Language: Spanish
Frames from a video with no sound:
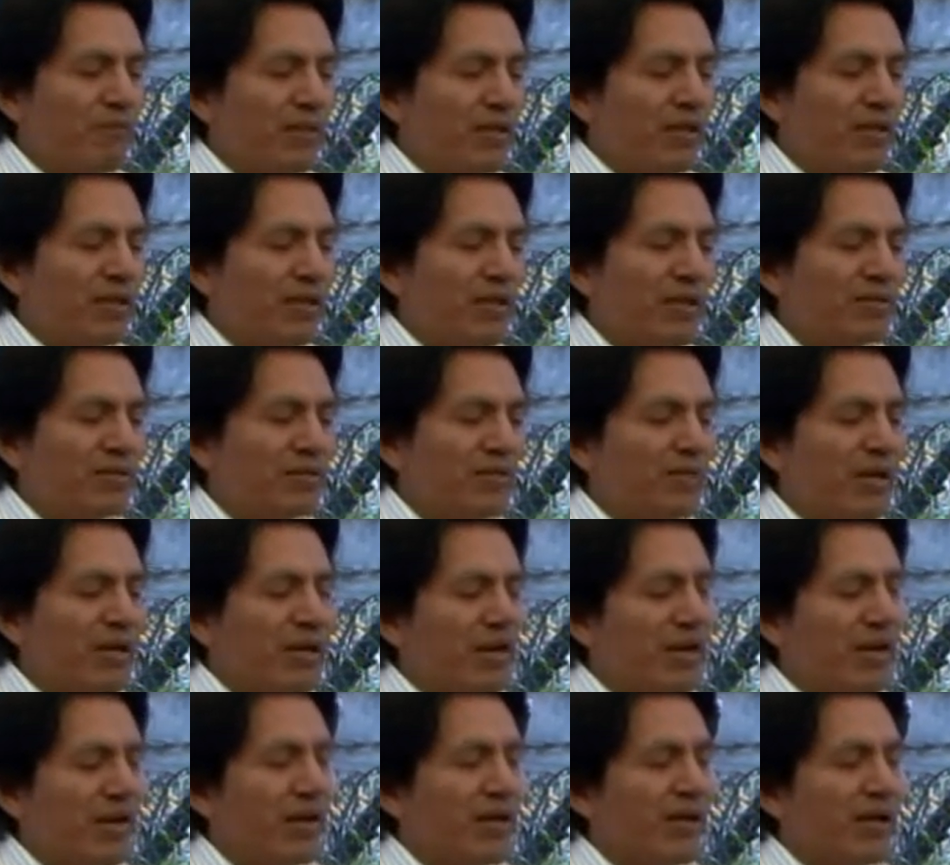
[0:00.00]
y de esa
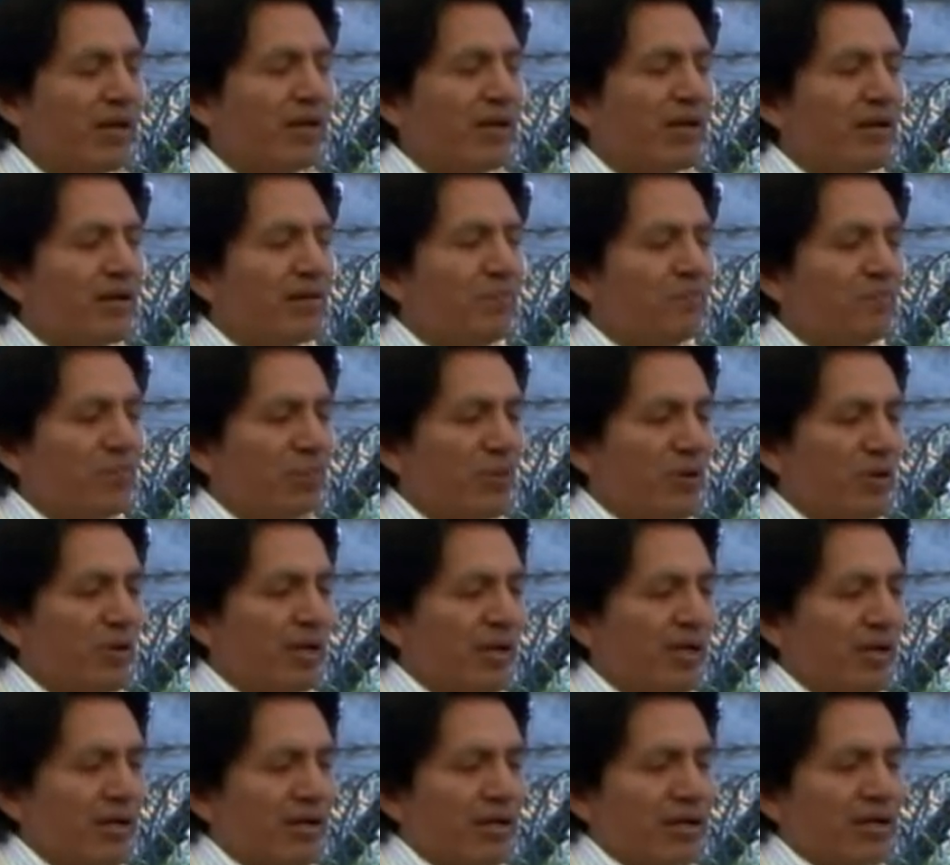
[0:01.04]
manera
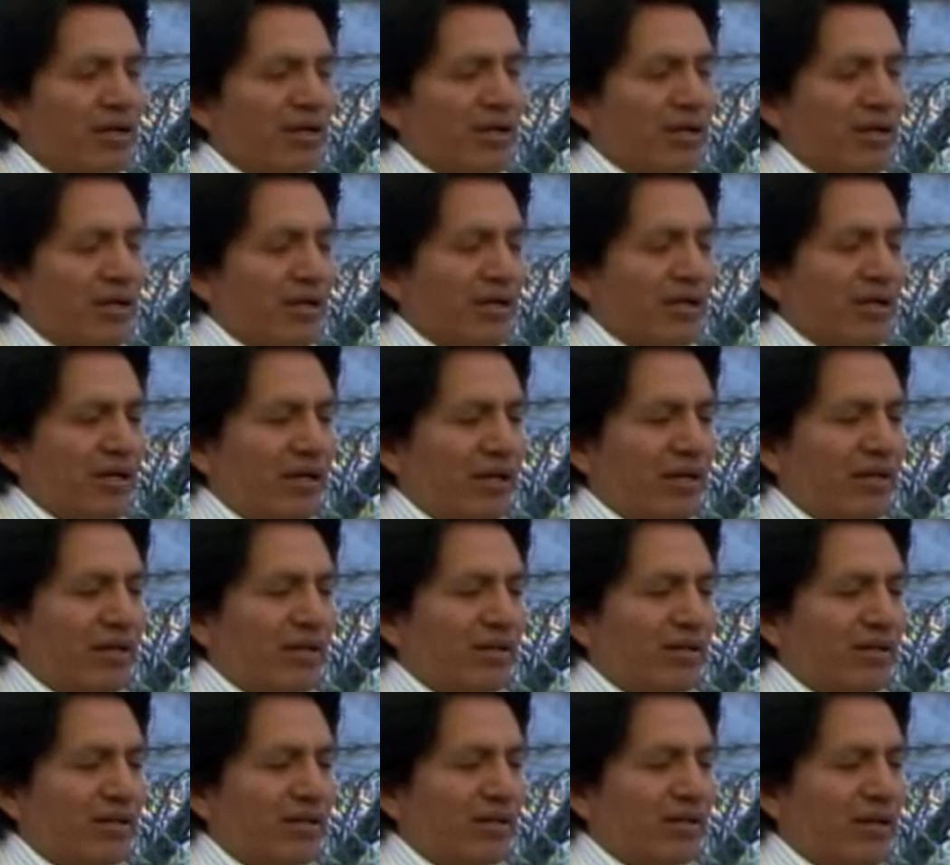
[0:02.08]
poder
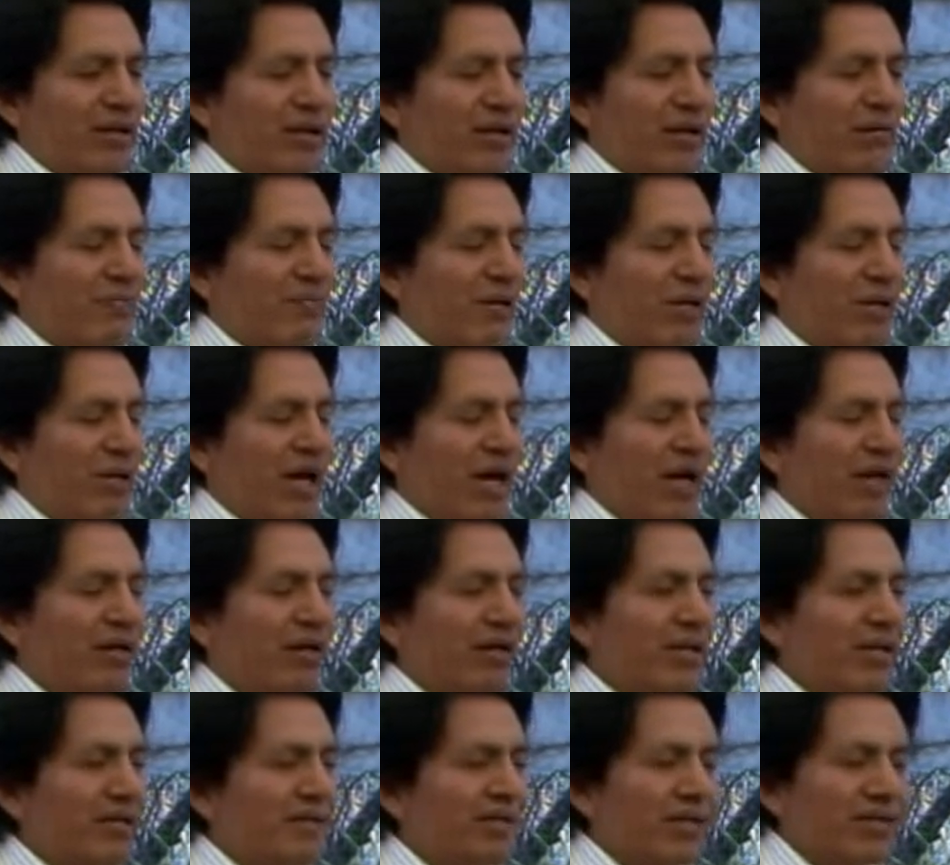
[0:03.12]
eh, evitar
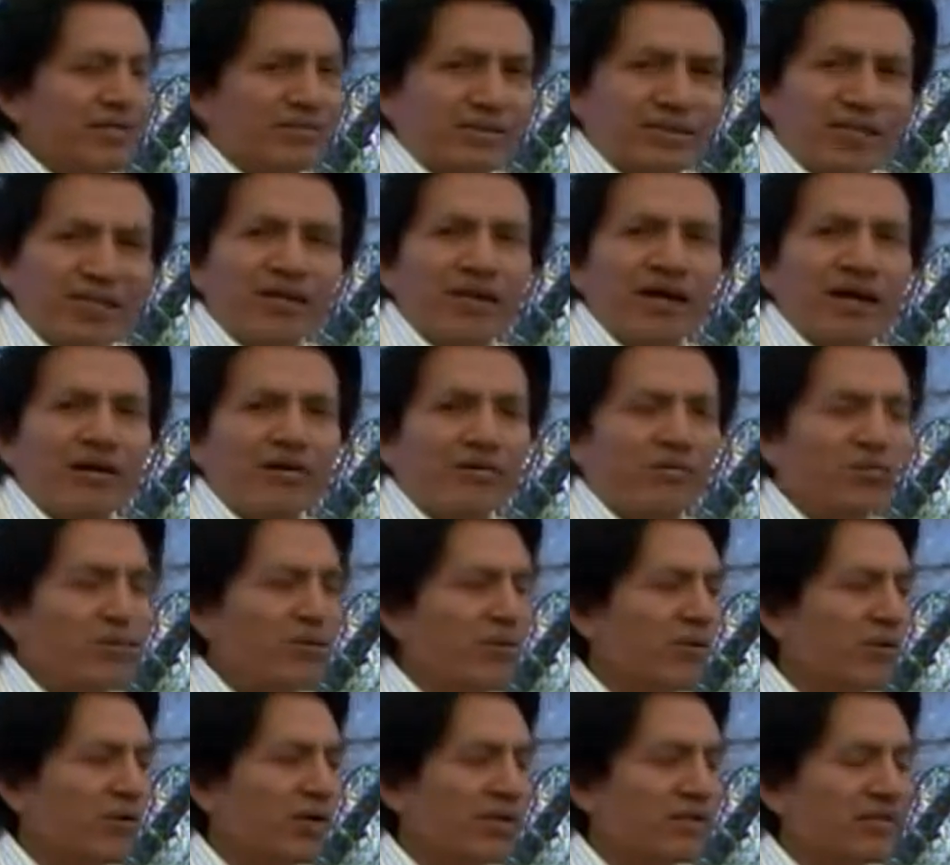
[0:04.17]
que se extinga como
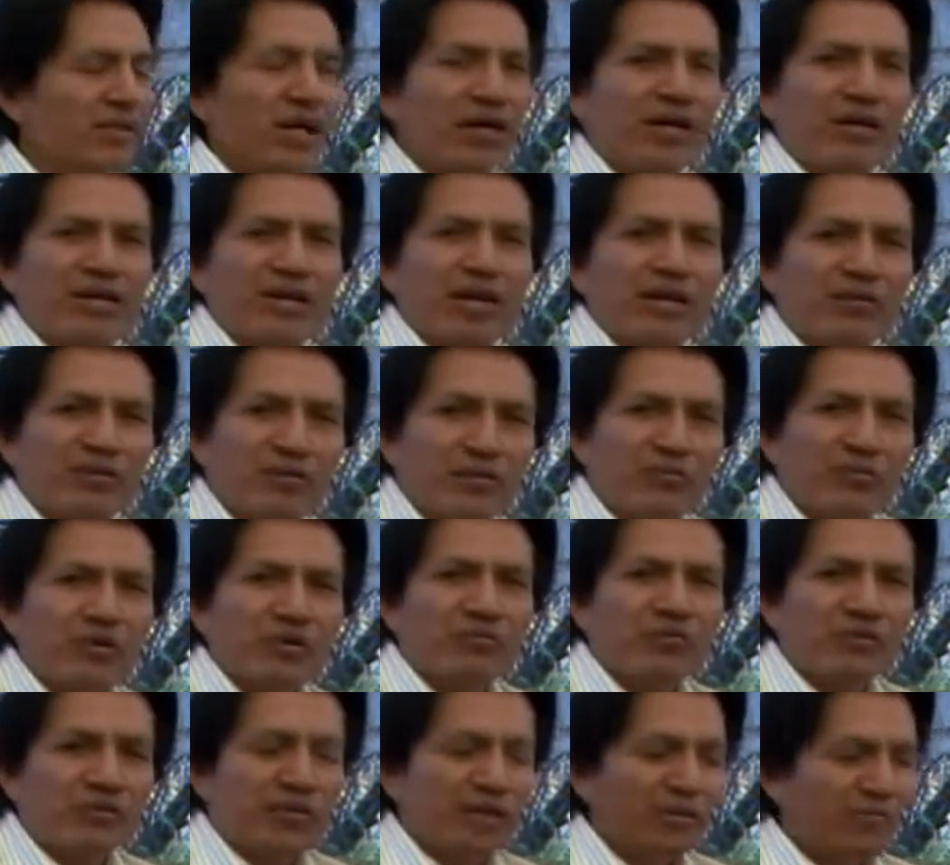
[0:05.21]
lo que está en la norma
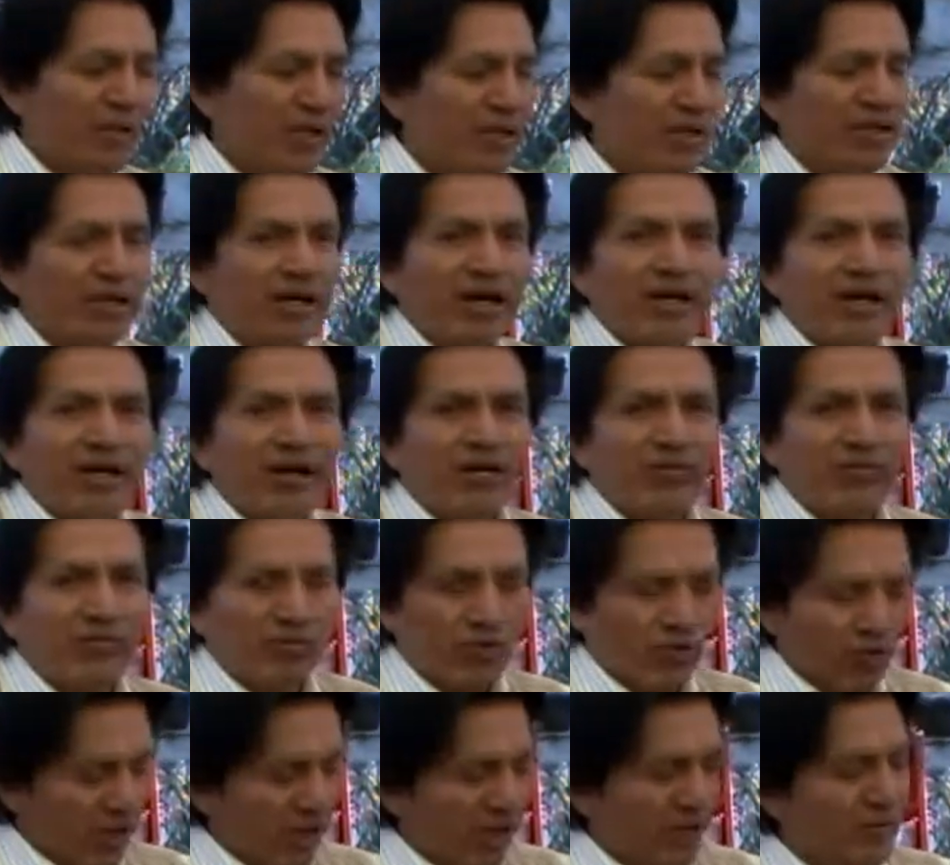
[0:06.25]
oficial mexicana
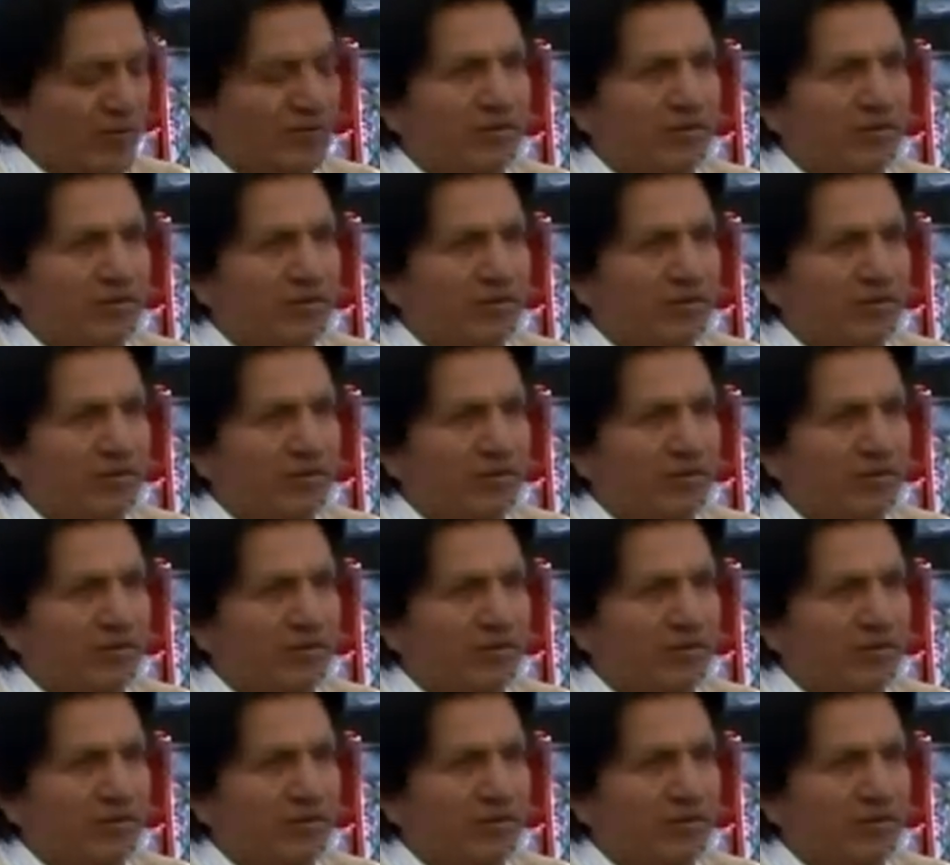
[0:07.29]
como hoy.